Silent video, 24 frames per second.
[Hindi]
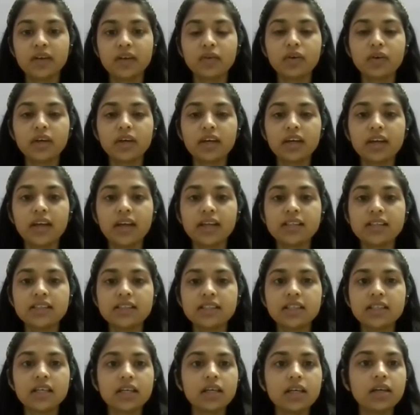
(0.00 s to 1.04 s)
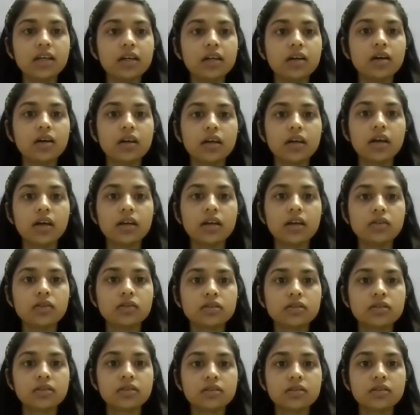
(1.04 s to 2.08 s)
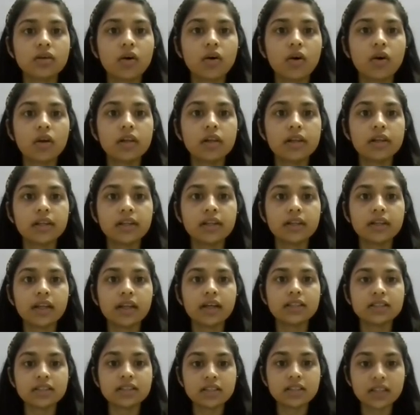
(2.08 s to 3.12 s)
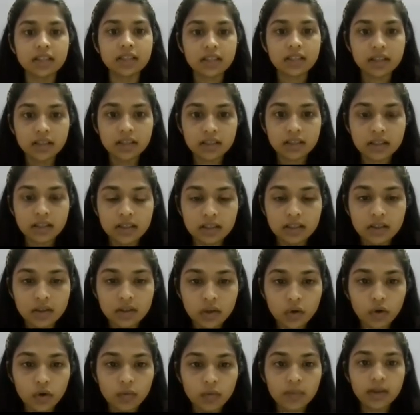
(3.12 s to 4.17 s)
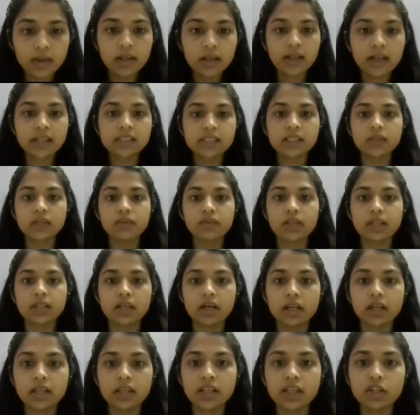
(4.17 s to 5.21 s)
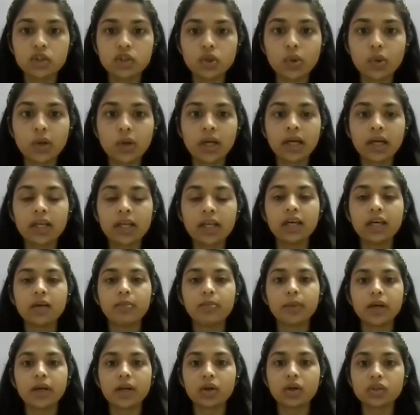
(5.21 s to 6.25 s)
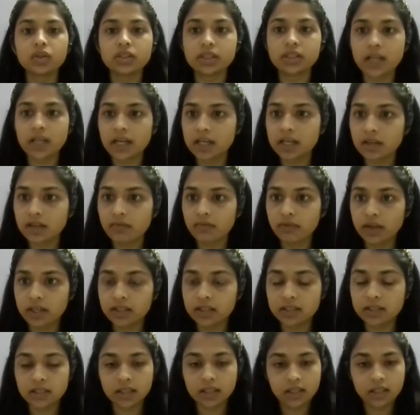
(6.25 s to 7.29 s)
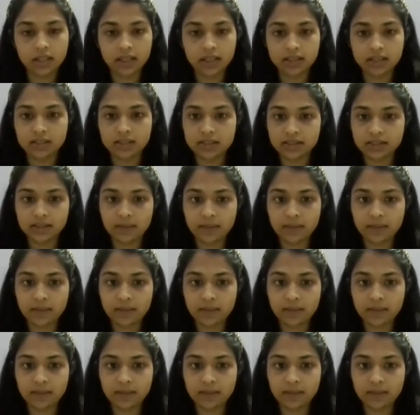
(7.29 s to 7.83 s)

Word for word: ओके नैन्सी एंड ऑल नैन्सी कोमल एंड सविता ये छोड़ना नहीं है साइड इफेक्ट यस